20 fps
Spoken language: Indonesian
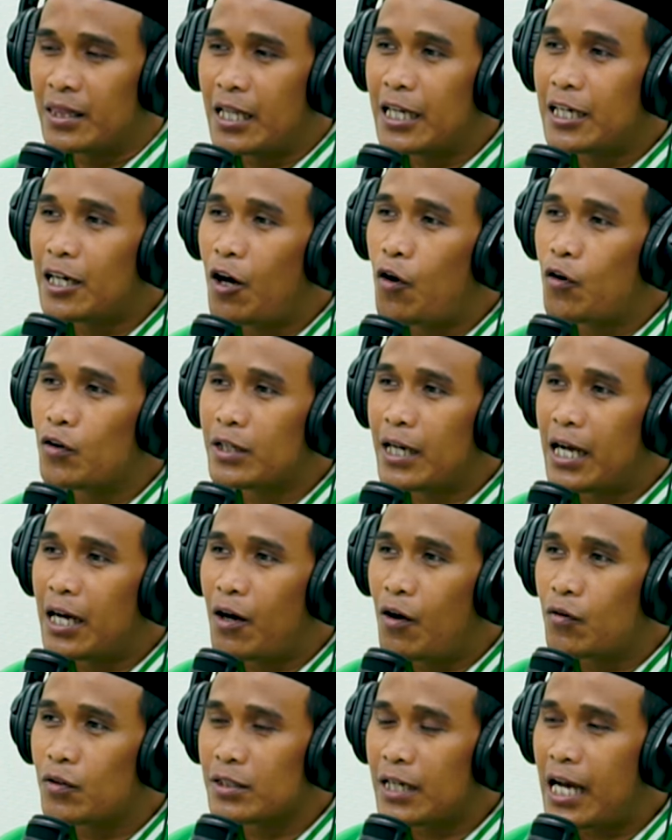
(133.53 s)
Dan
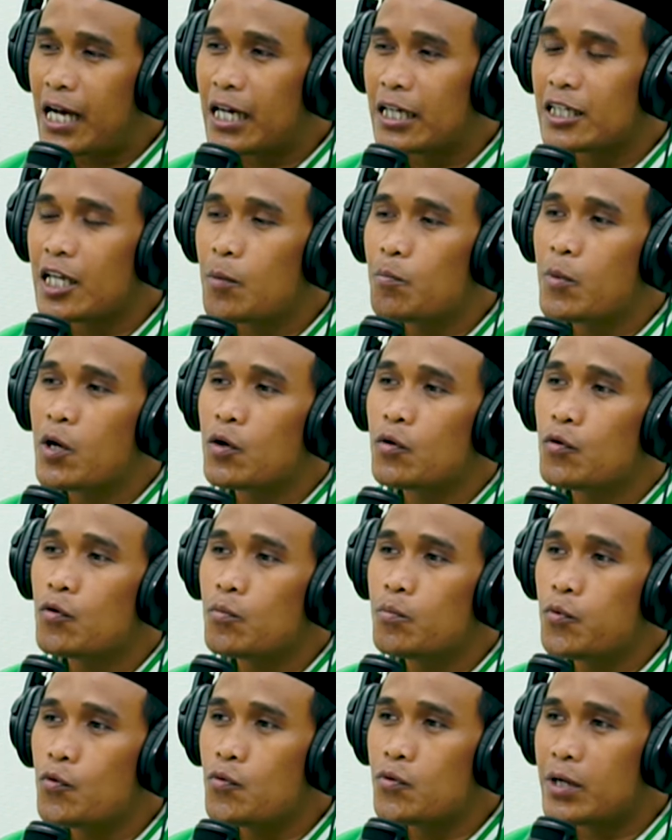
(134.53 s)
orang-orang yang
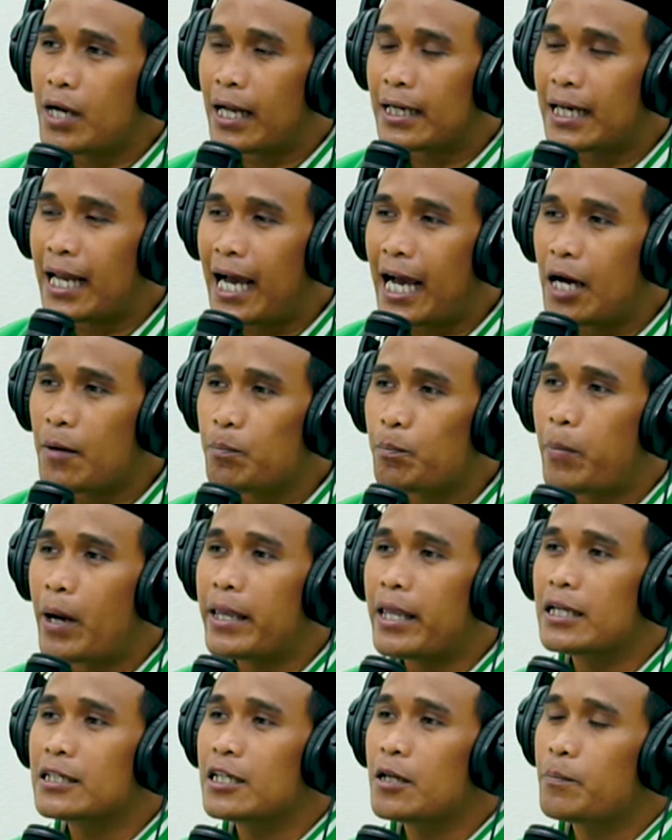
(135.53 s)
menghubungkan
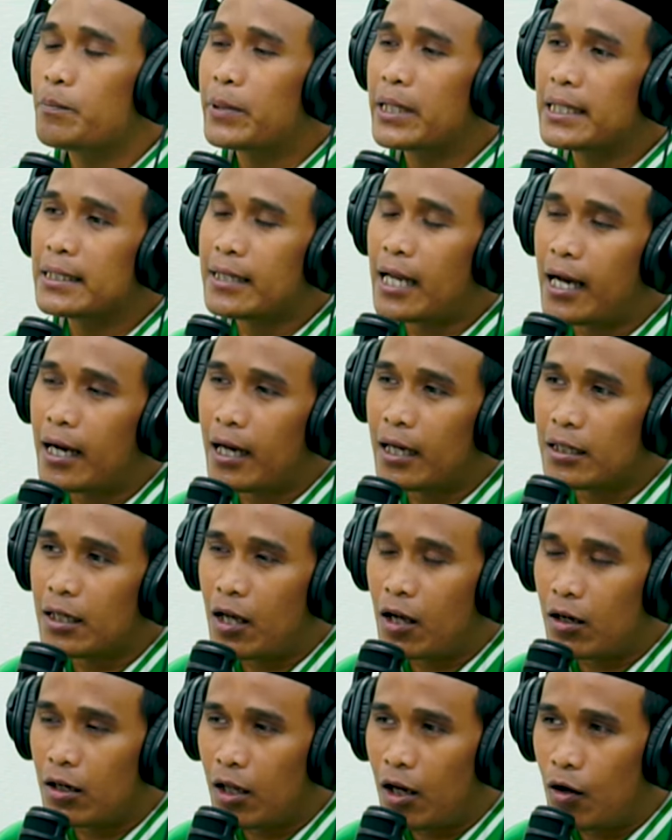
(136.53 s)
apa yang diperintahkan
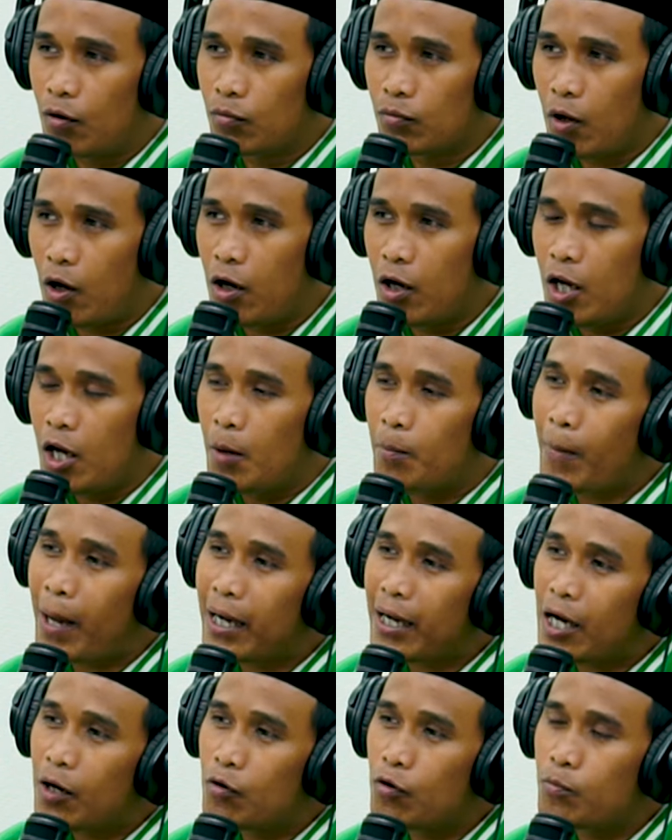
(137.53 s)
oleh Allah,
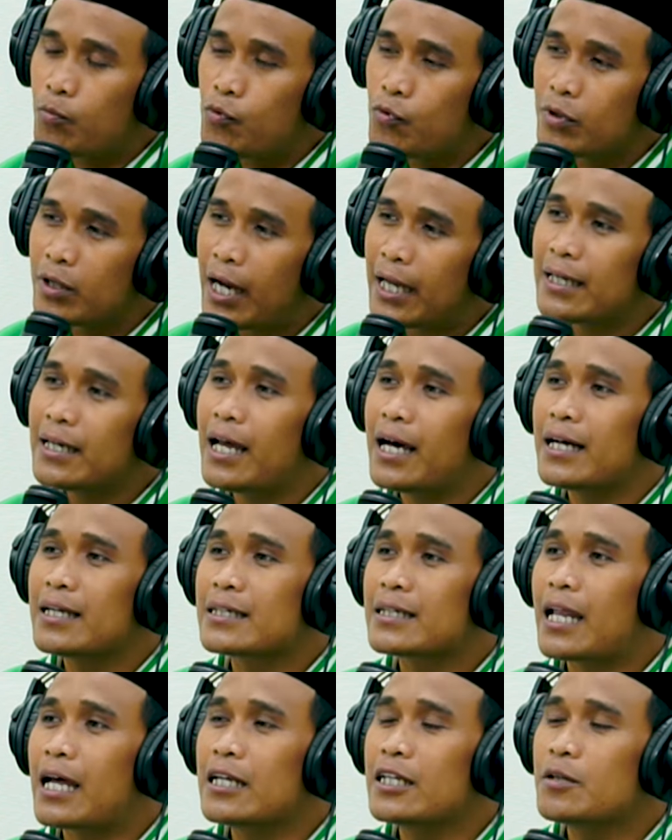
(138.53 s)
maka
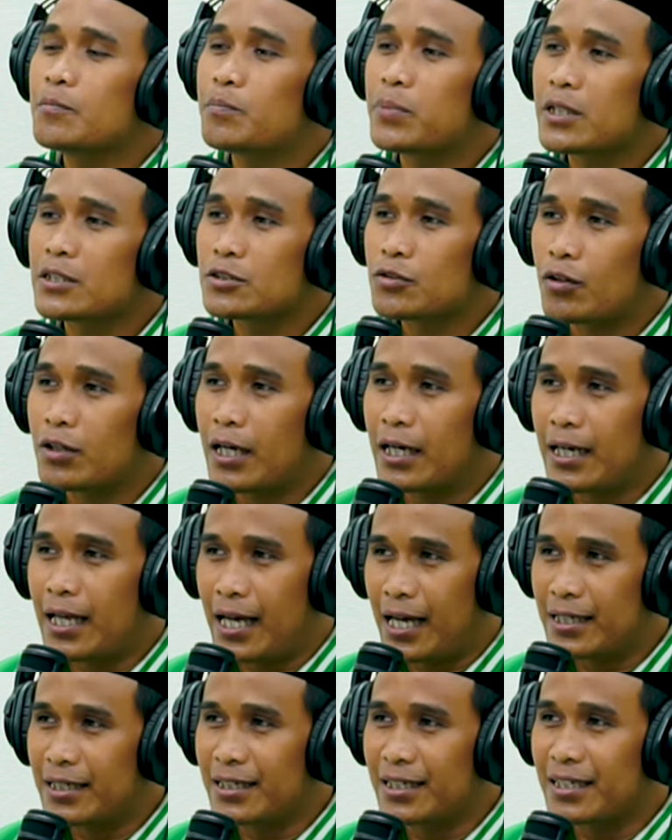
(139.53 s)
hubungkanlah tali
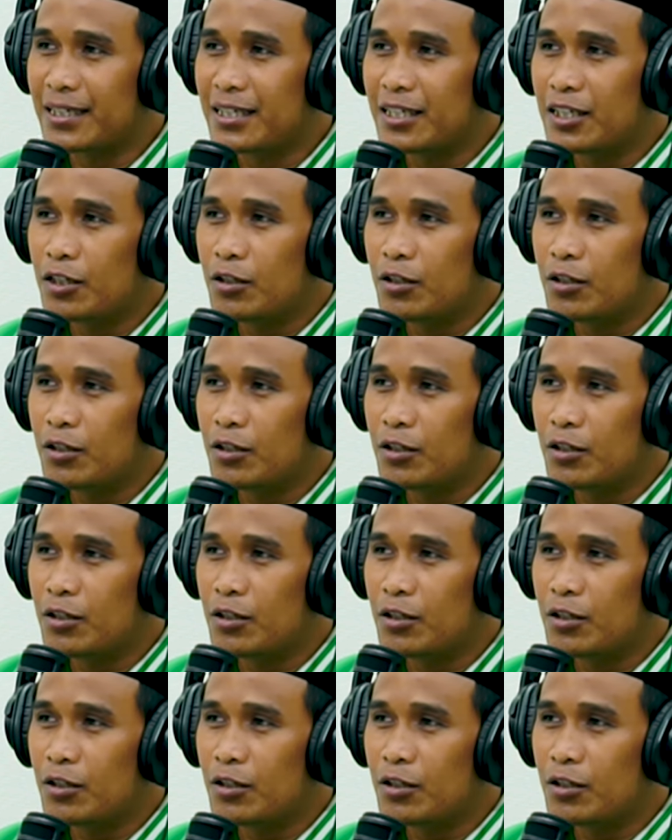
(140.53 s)
persaudaraan.